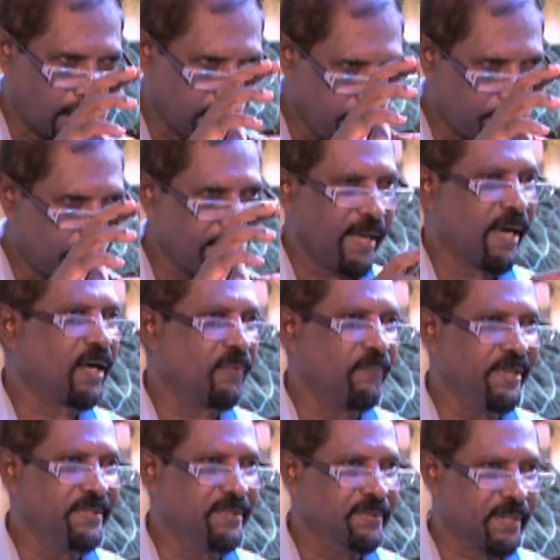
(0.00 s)
அடிப்படையாக
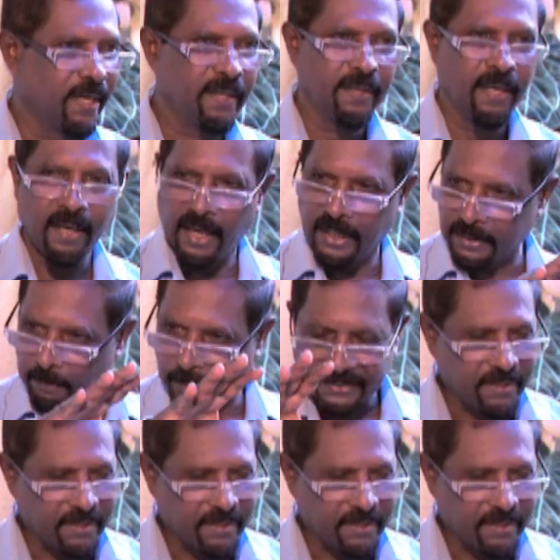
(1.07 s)
வைத்துத்தான் அந்த